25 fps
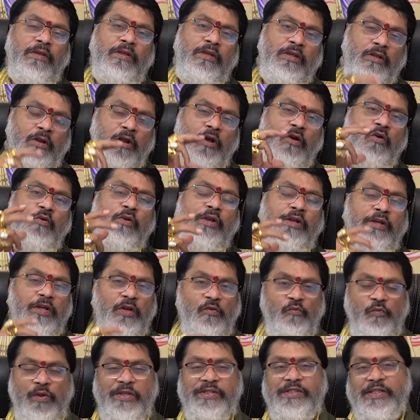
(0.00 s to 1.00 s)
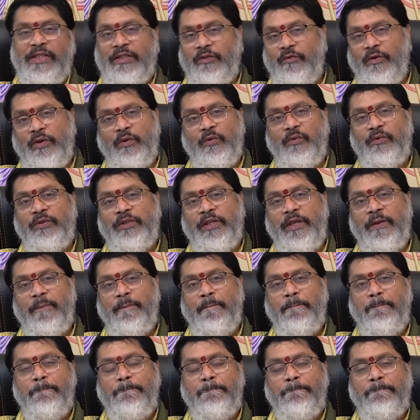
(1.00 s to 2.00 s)
ఈ రాహు యొక్క ఇన్ఫ్లుయెన్స్ ఎంతవరకు ఉంది
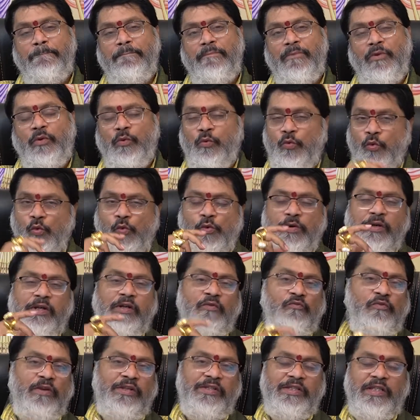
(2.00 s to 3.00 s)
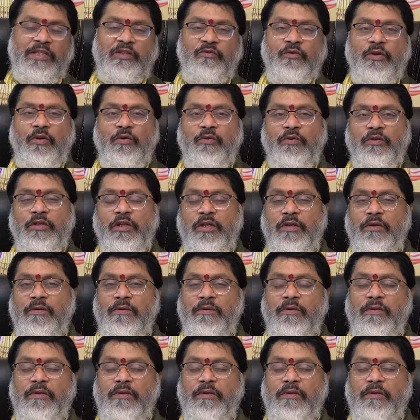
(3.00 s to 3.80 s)
గురువు యొక్క ఇన్ఫ్లుయెన్స్ ఎంతవరకు ఉంది